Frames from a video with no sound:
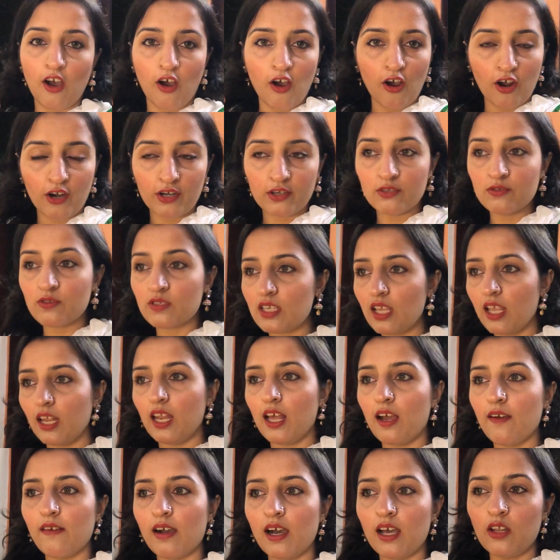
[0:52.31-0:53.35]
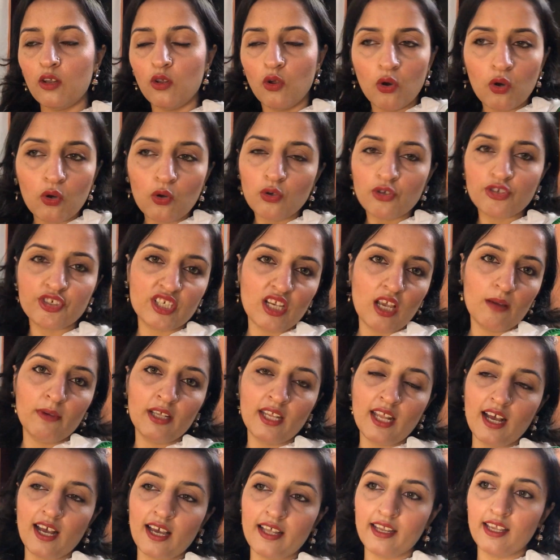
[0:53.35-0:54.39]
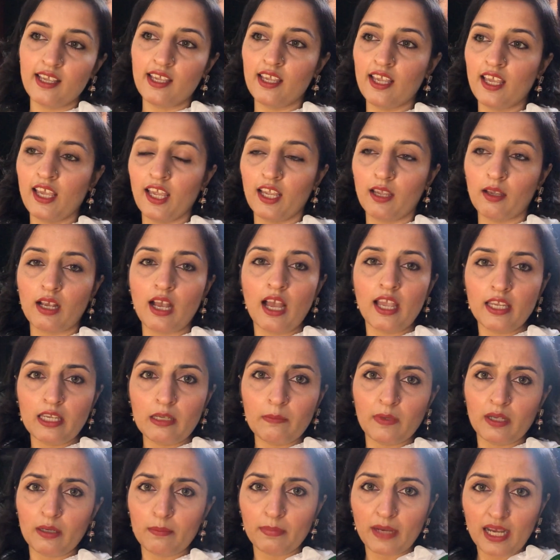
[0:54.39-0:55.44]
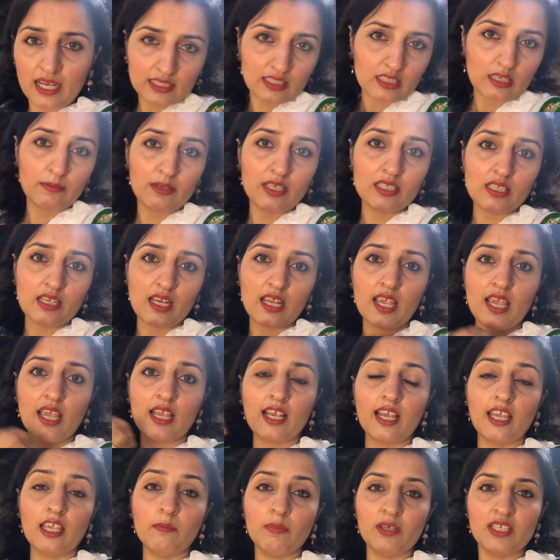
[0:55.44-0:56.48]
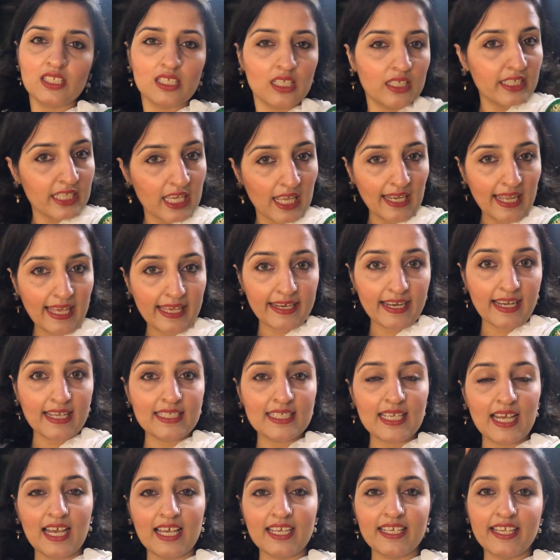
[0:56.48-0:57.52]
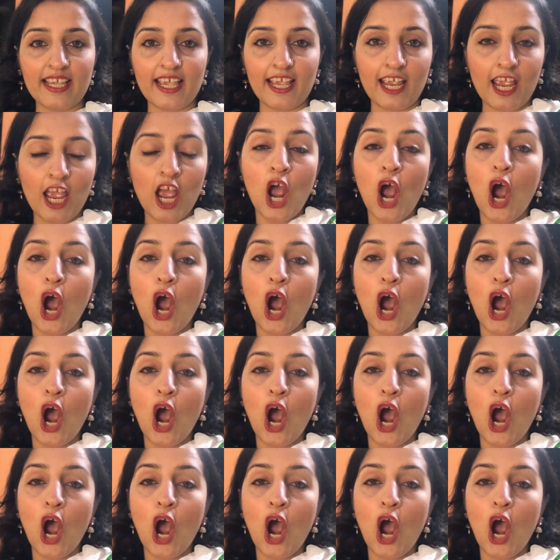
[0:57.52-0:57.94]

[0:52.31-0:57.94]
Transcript: और उसके अलावा लोग खुशियाँ मना रहे हैं कहीं पर बाजे बज रहे हैं कहीं पे झंडियाँ लहराई जा रही हैं